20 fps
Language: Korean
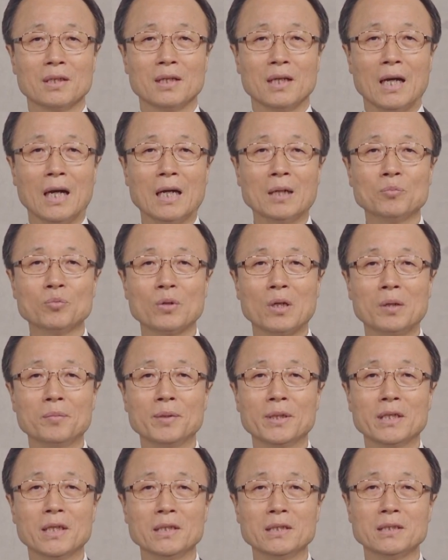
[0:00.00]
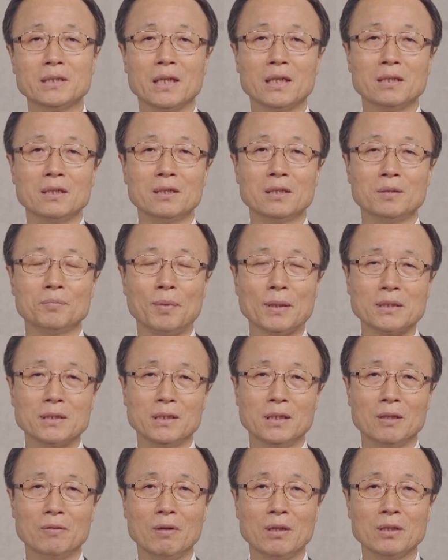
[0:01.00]
아브라함에게 이삭을
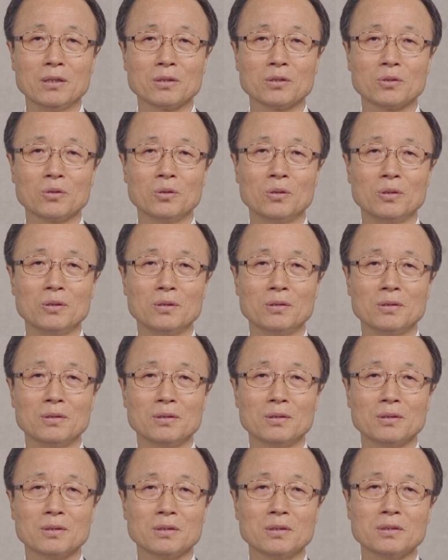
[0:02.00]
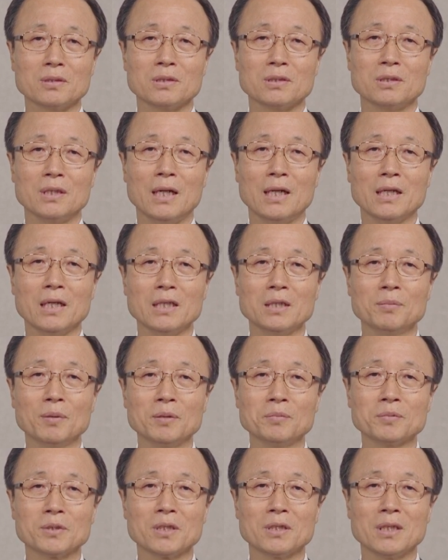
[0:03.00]
바치라고 한 것도 그 하나님의
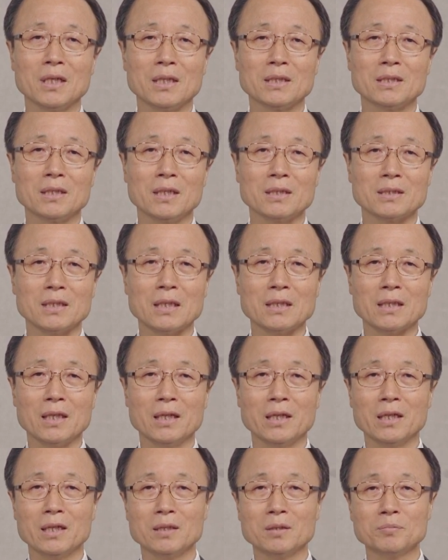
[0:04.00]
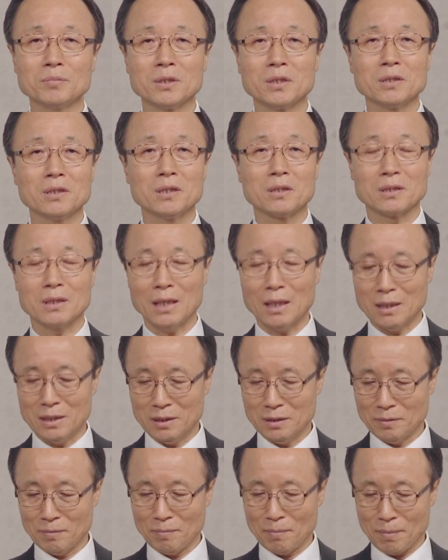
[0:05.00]
음성이 아니라 사탄의 음성이었다.
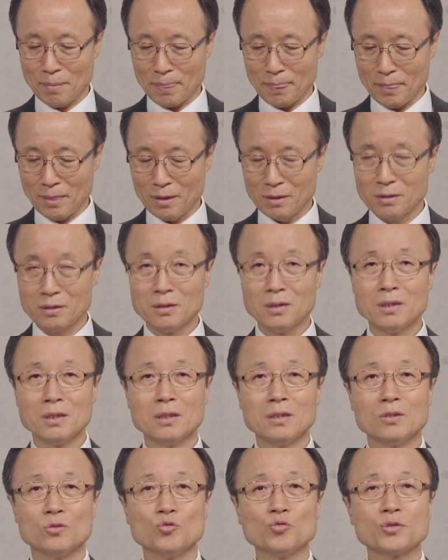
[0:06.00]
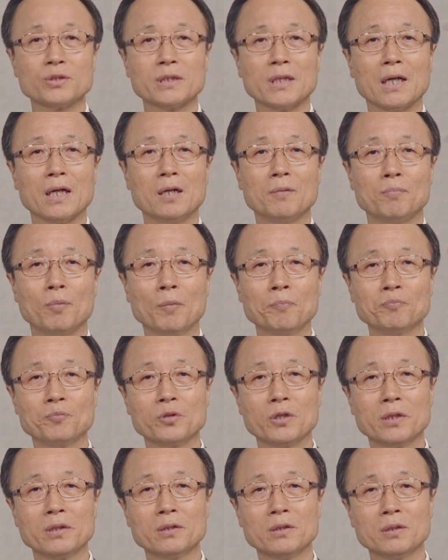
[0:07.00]
우사가
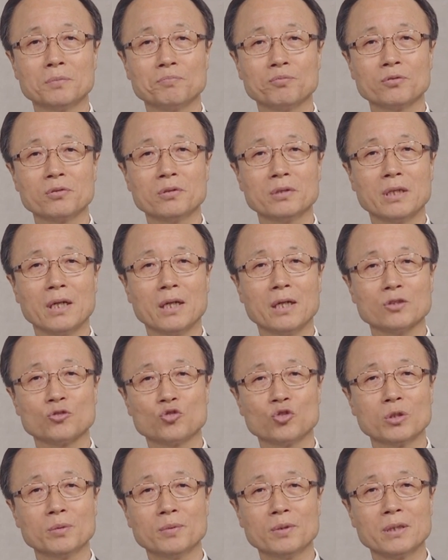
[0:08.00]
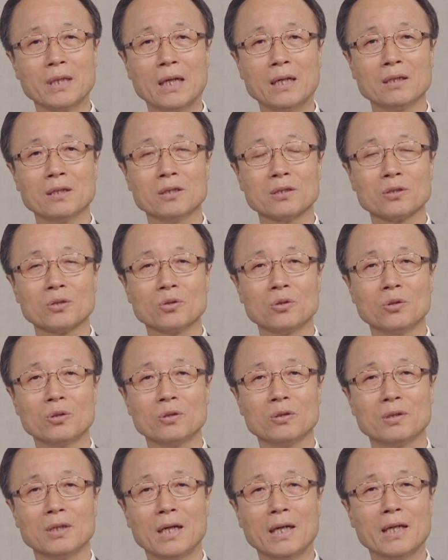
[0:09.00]
법궤를 붙들다가 죽임을 당한
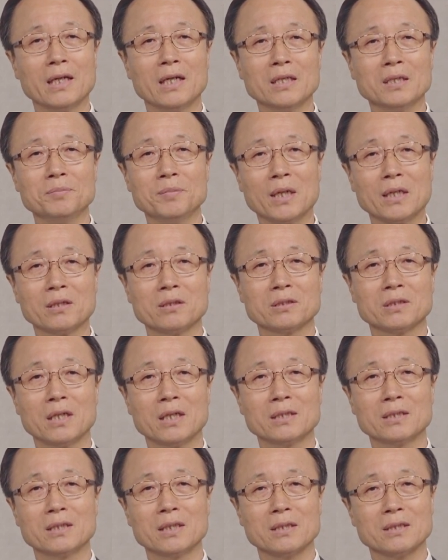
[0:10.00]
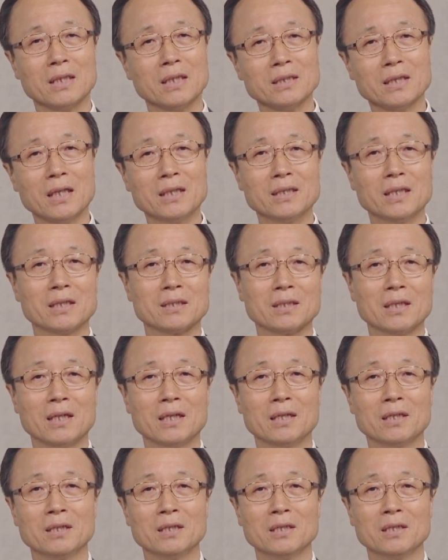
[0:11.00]
것도 하나님이 한 것이 아니라 사탄이 었다